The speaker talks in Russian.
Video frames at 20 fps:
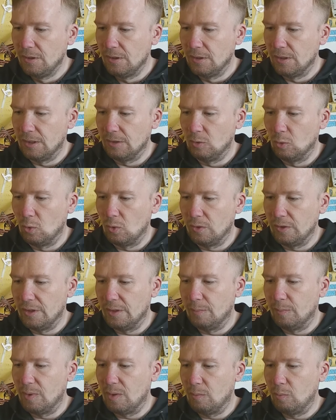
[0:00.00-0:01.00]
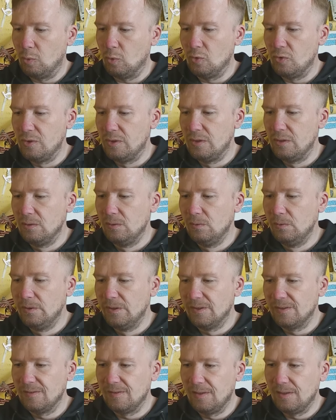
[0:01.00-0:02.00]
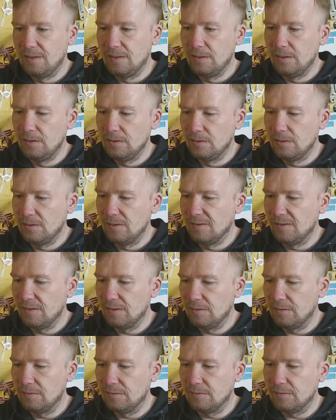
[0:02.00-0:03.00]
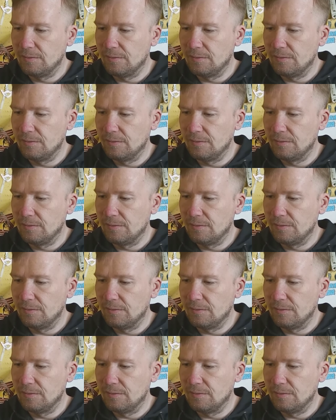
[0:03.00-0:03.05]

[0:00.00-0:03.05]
который я пропустил несколько лет назад.